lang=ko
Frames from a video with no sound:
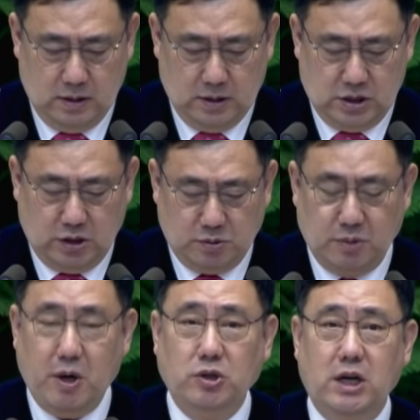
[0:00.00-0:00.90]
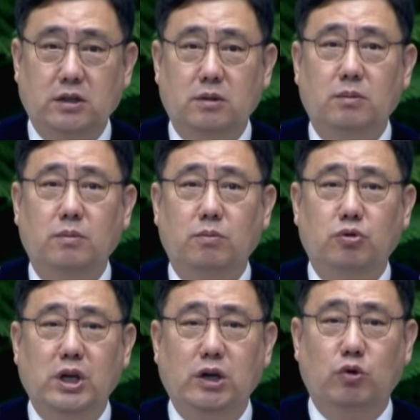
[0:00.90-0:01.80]
지금 그 병자는
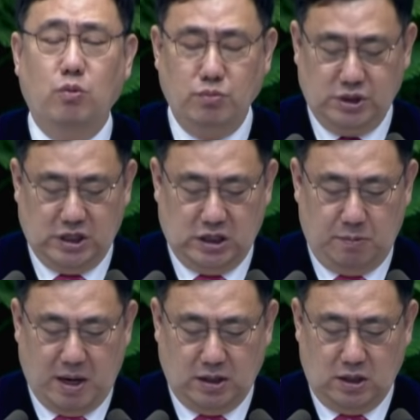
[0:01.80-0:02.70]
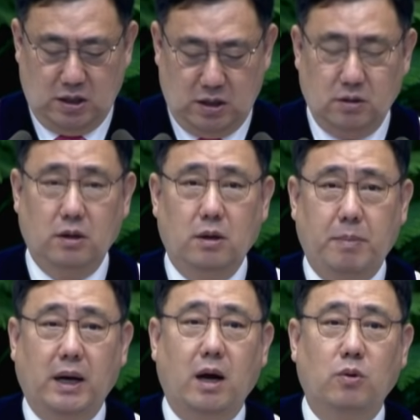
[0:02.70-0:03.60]
물이 움직이기만을
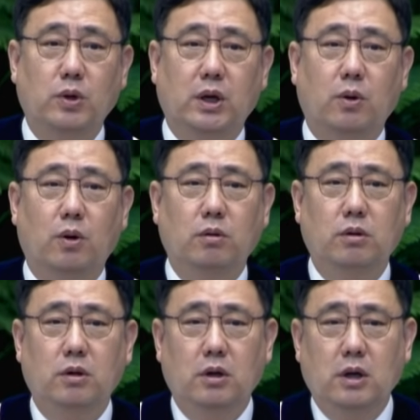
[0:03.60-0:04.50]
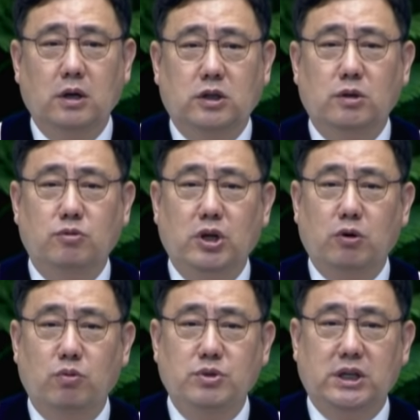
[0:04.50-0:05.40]
바라고 있고 그 물이
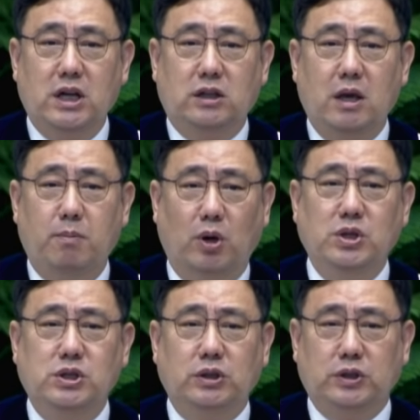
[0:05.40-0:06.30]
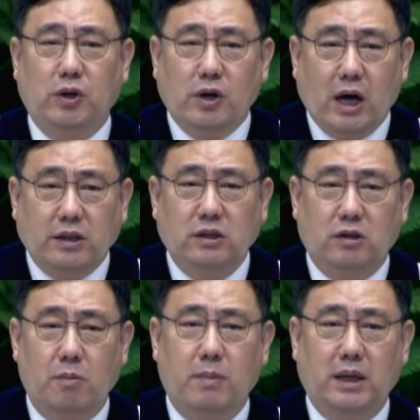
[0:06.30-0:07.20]
움직일 때 먼저 들어가는
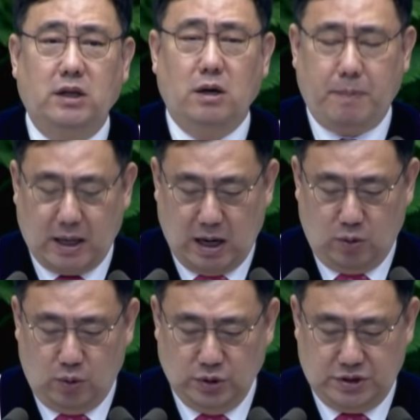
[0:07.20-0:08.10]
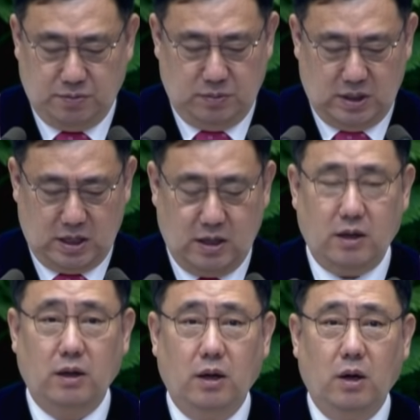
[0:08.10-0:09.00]
것만을 바라고
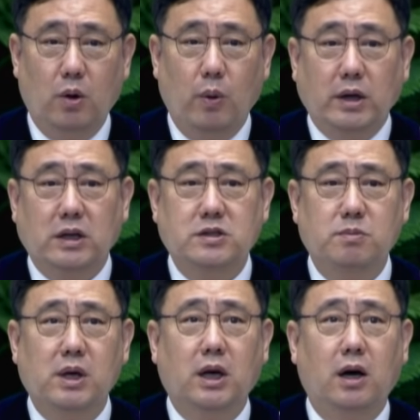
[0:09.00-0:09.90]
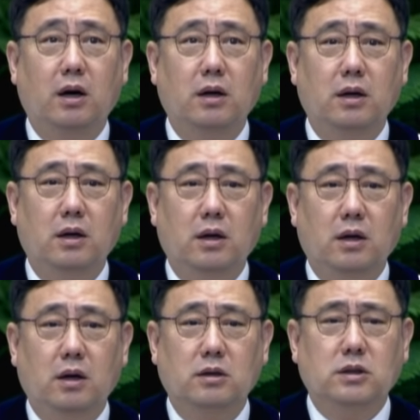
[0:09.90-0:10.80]
있습니다. 왜 그랬습니까?
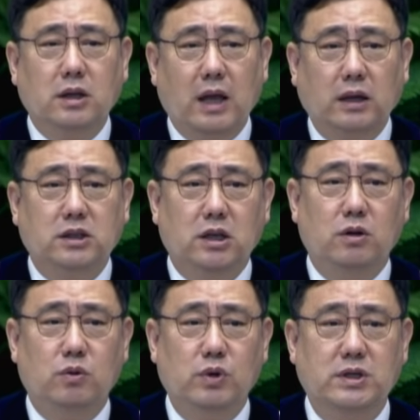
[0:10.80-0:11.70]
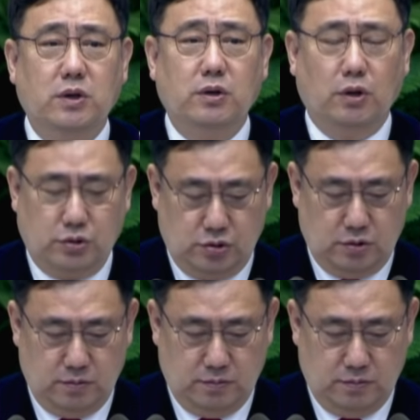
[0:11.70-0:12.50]
그가 낫기를 위해서였죠.